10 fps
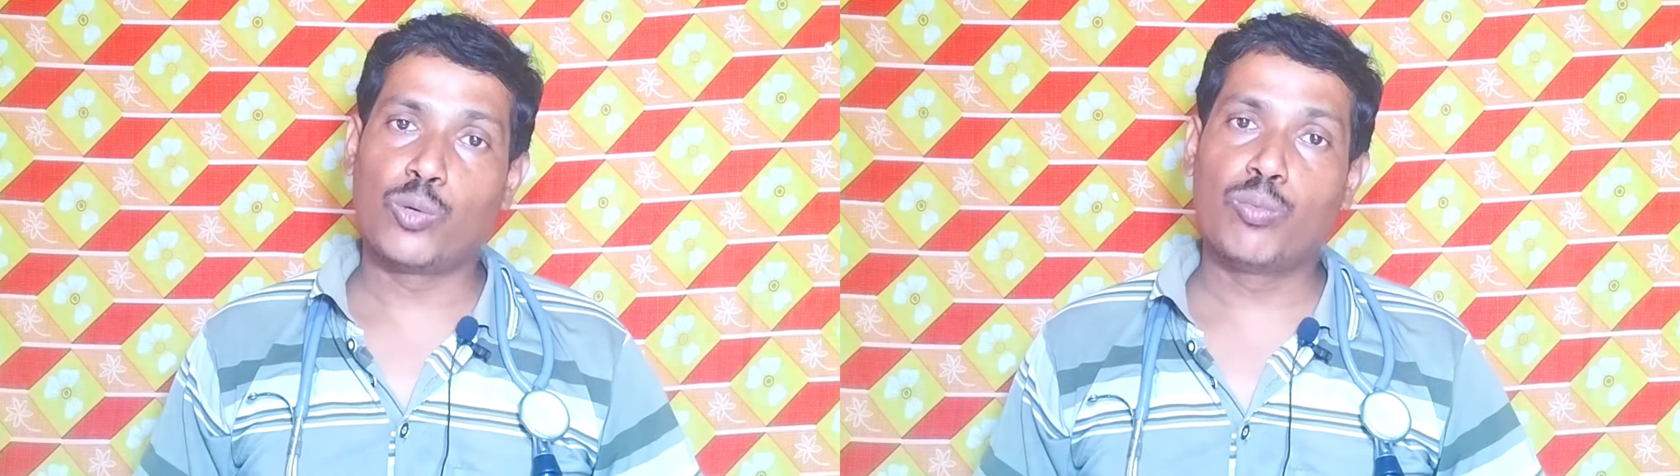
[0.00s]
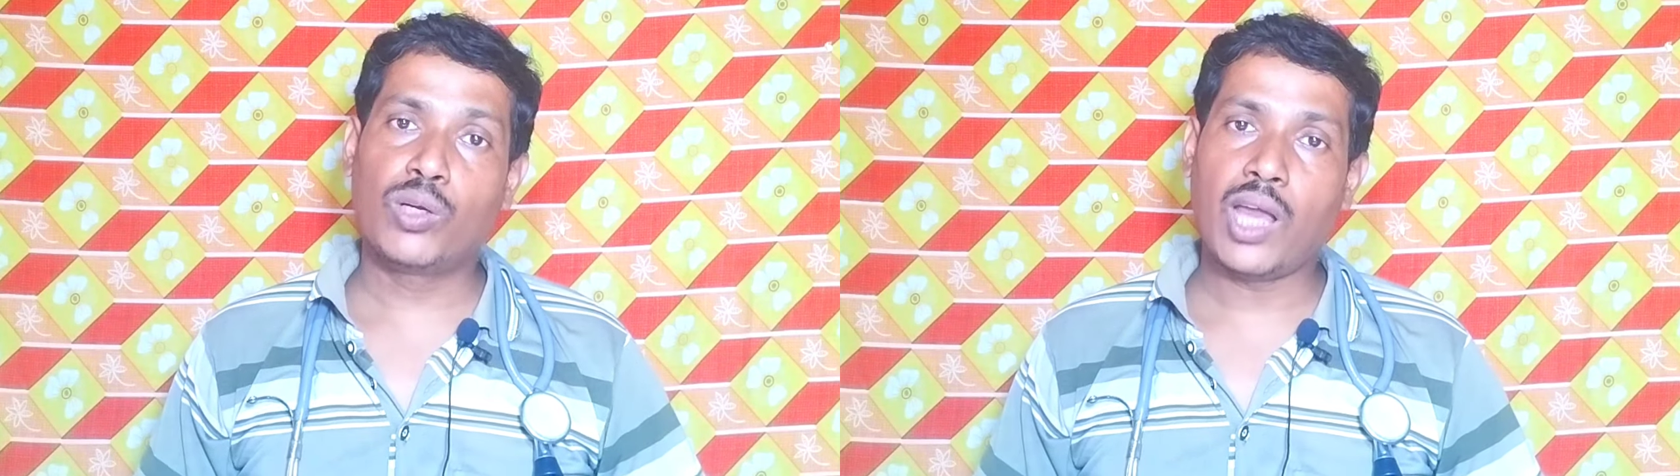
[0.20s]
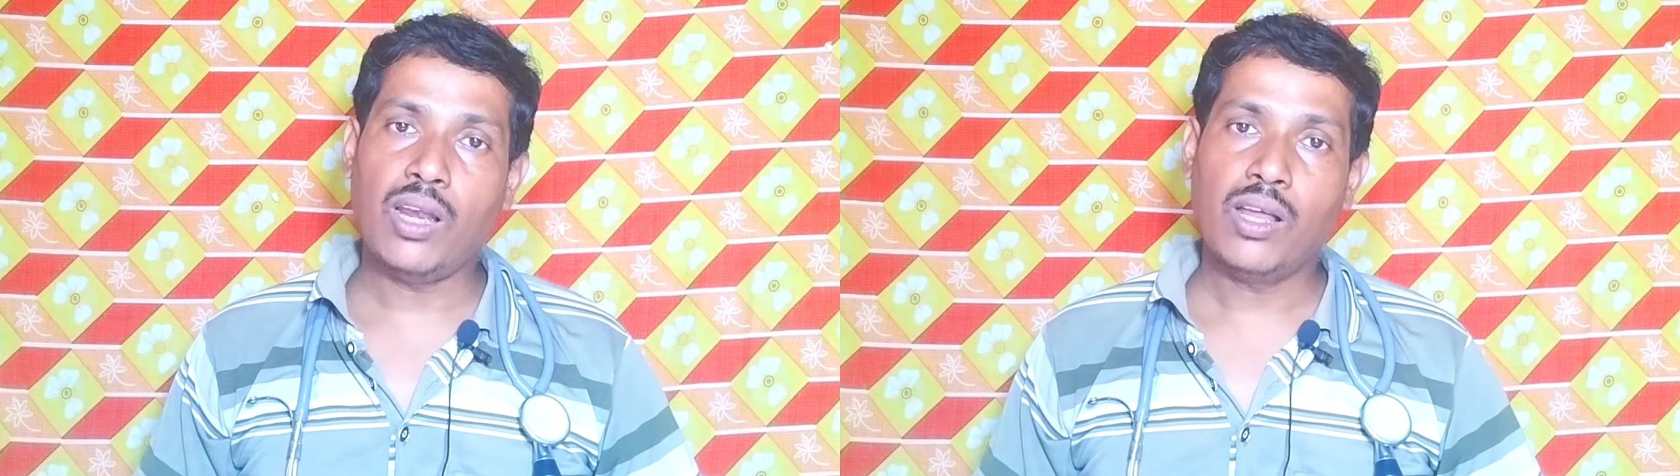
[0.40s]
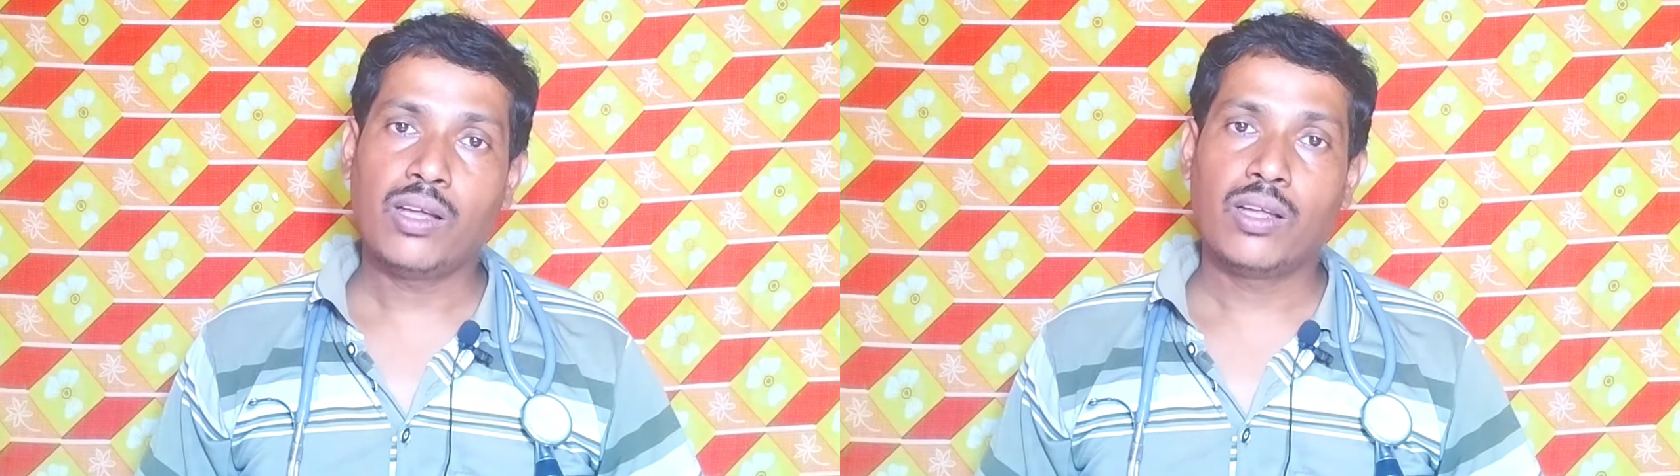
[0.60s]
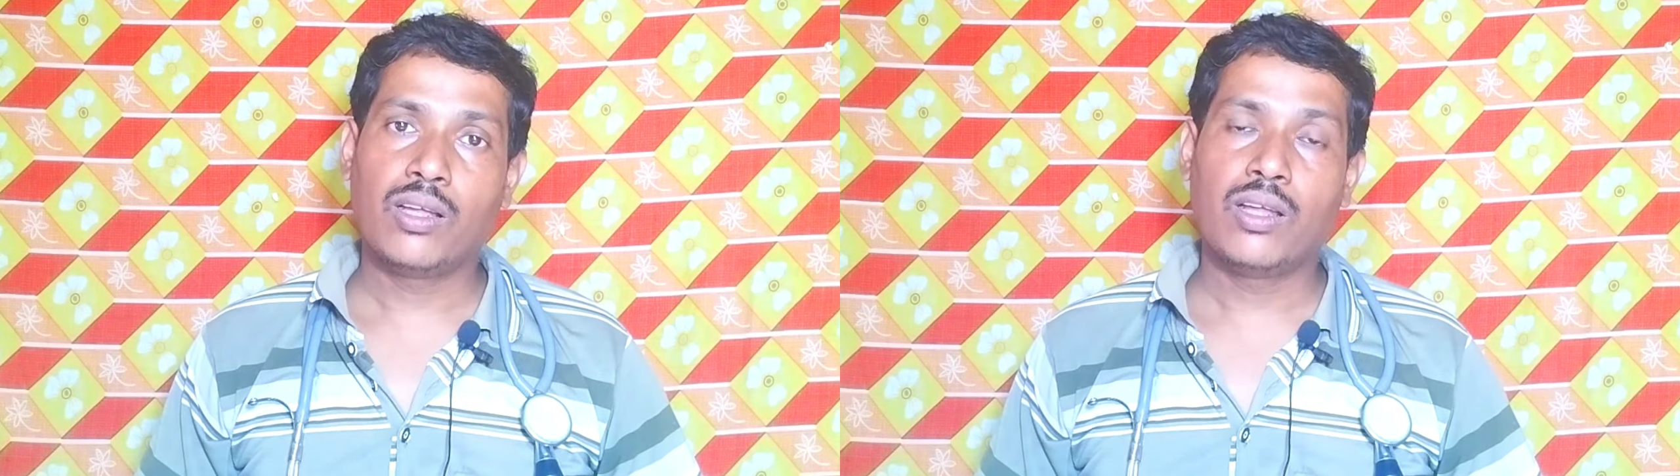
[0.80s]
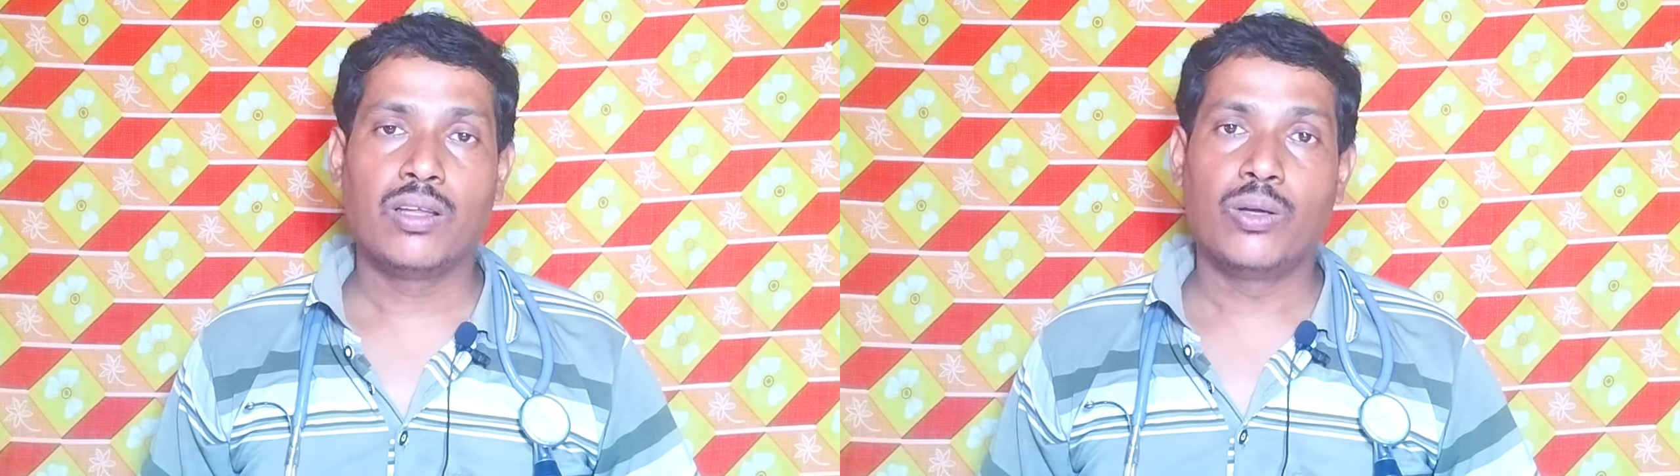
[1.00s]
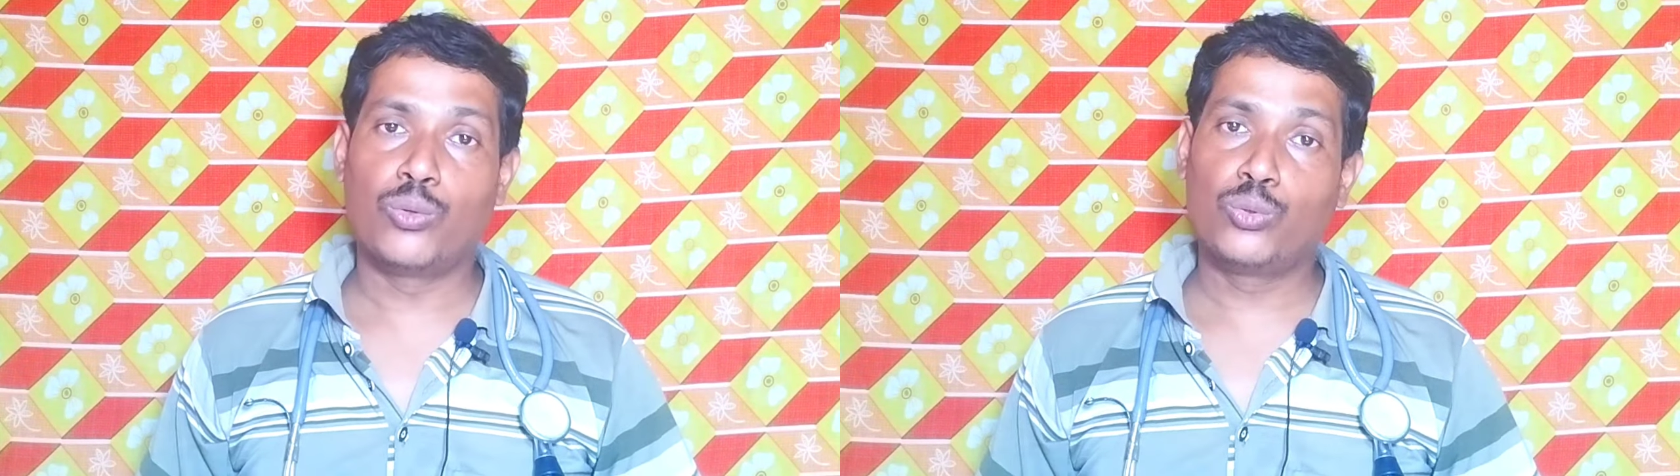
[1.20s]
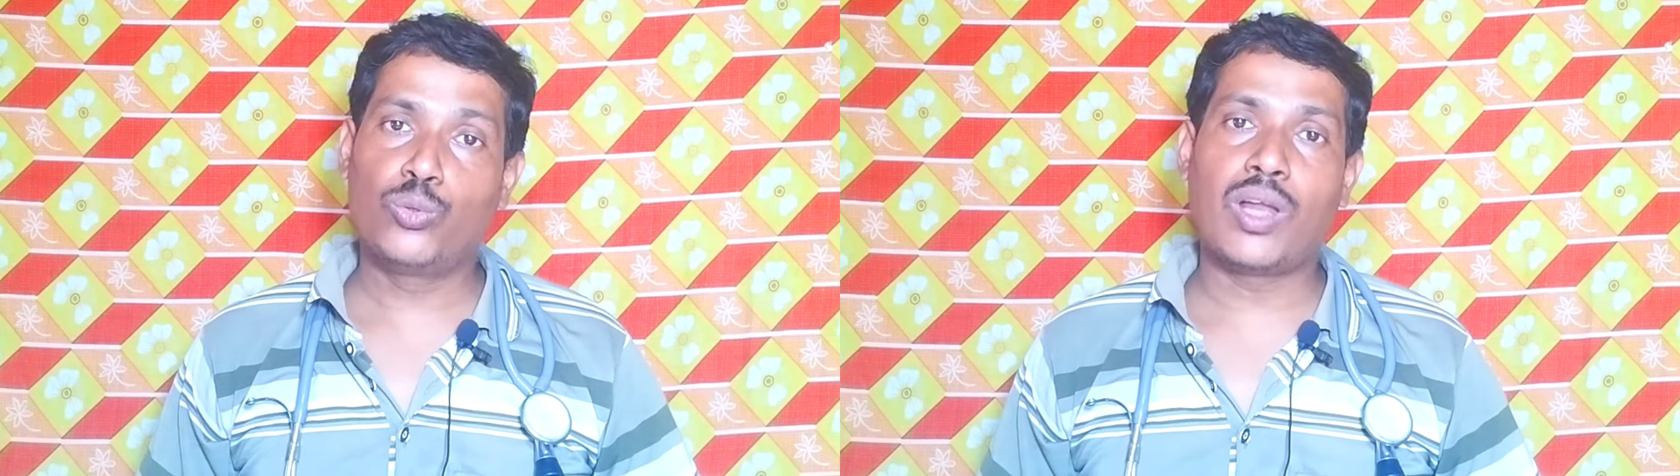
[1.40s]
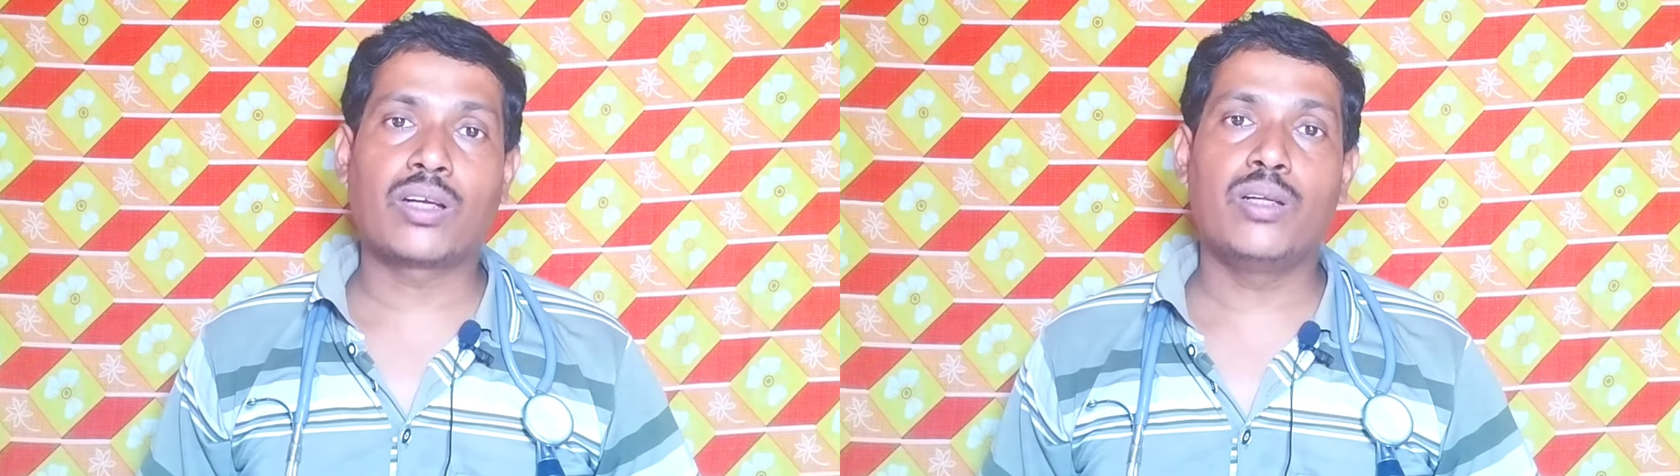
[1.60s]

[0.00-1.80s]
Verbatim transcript: চোখ মুখ লাল রৌদ্র